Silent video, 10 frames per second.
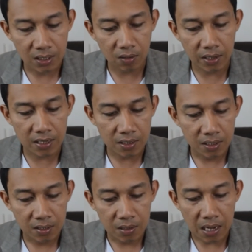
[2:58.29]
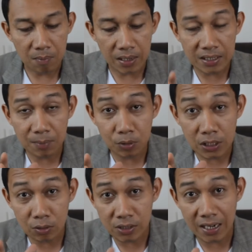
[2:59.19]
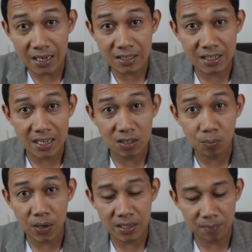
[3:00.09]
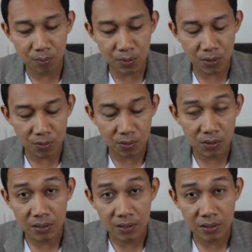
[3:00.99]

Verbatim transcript: Okay? Ang maganda po dito sa cash guys, pwede po yung